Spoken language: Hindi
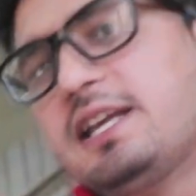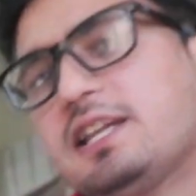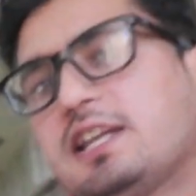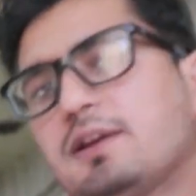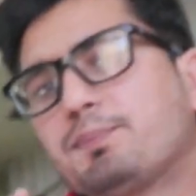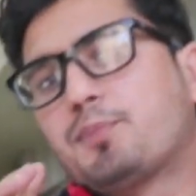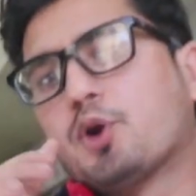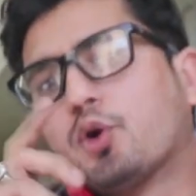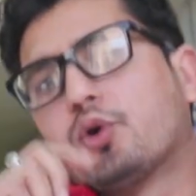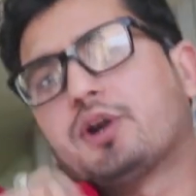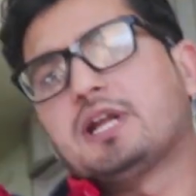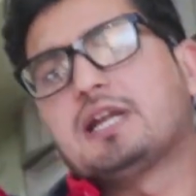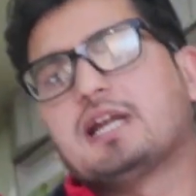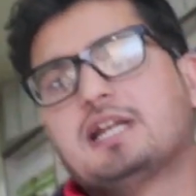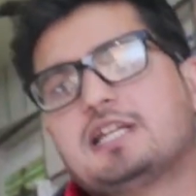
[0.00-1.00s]
कि इनकी
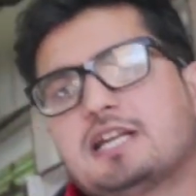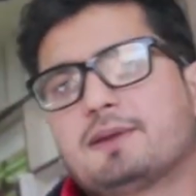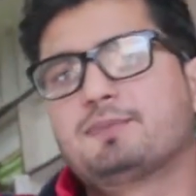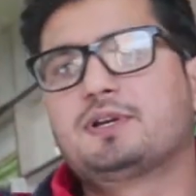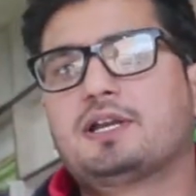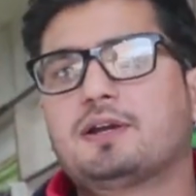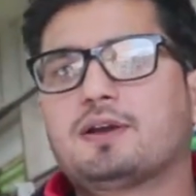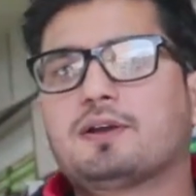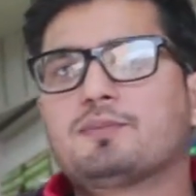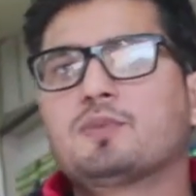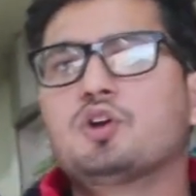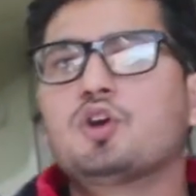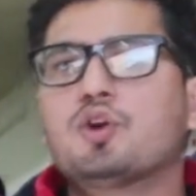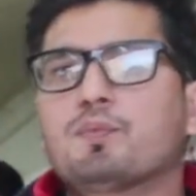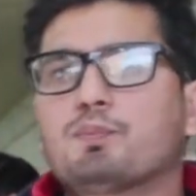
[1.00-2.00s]
प्योरिटी के लिए भी ये
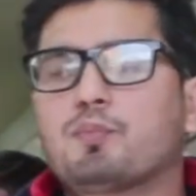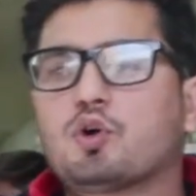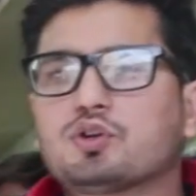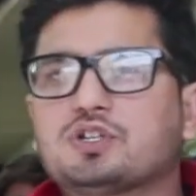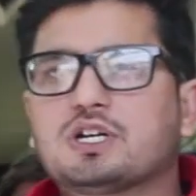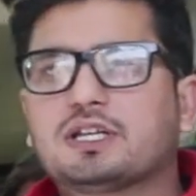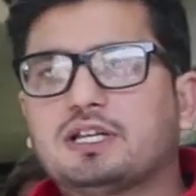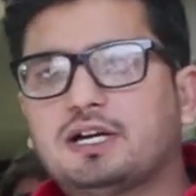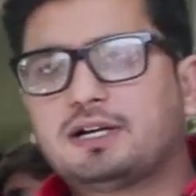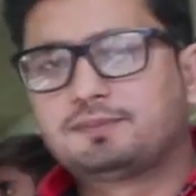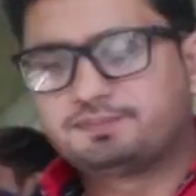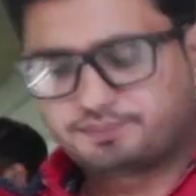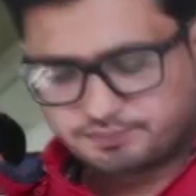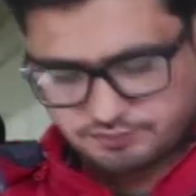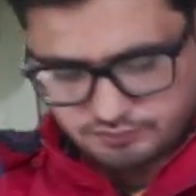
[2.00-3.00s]
बहुत ज़्यादा
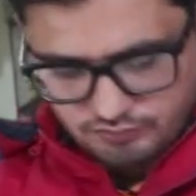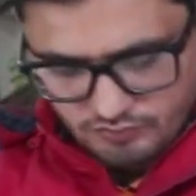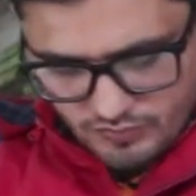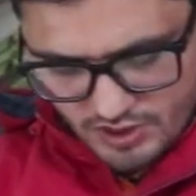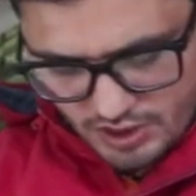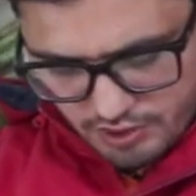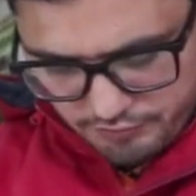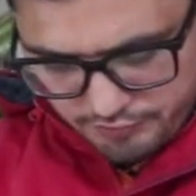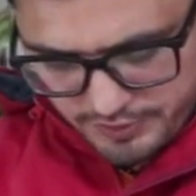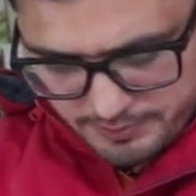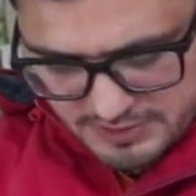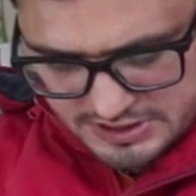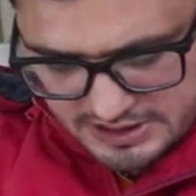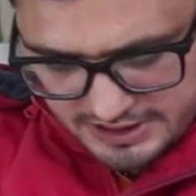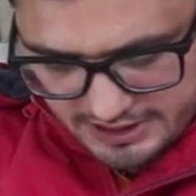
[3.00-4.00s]

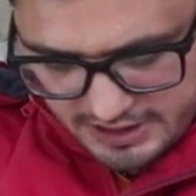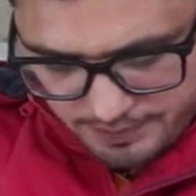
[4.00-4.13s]
फेमस है